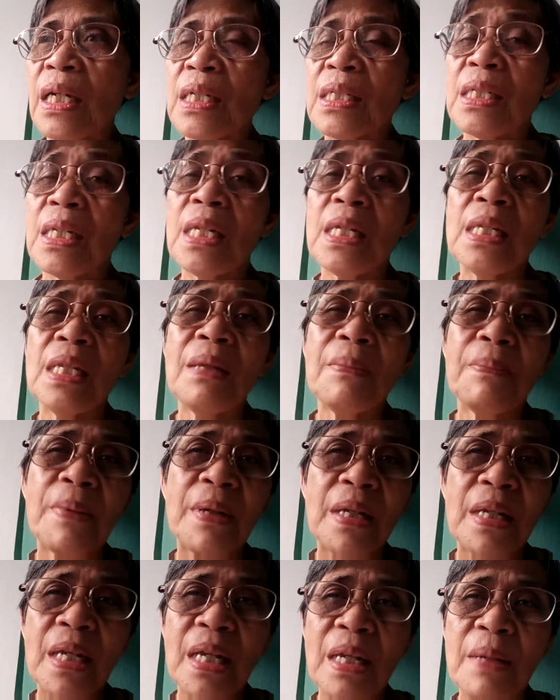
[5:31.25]
kasi hindi
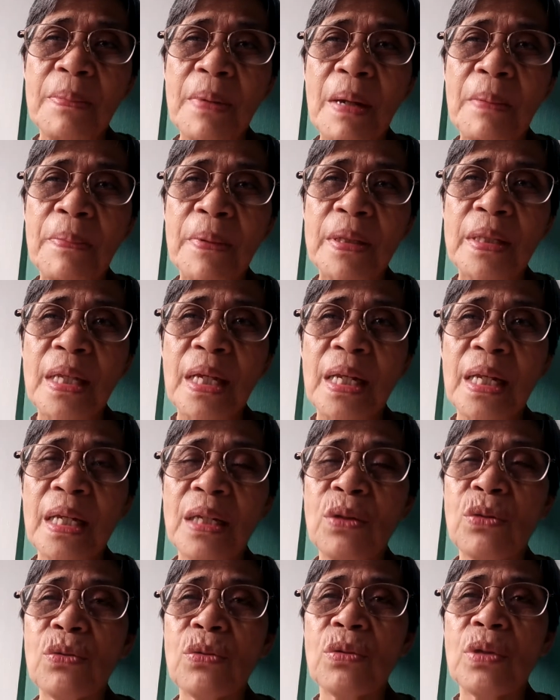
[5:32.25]
pa na
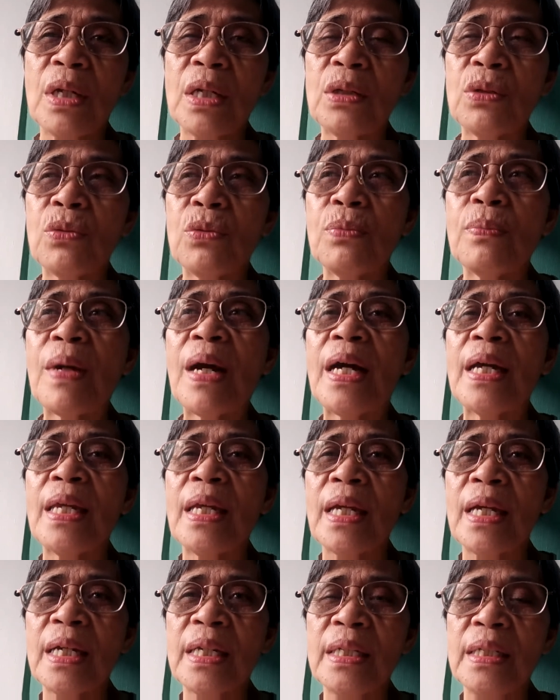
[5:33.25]
ipapadala yung ano
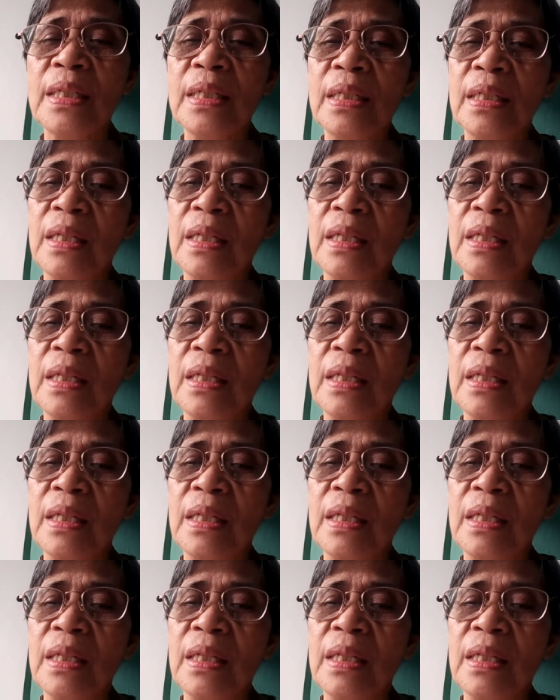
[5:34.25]
bayad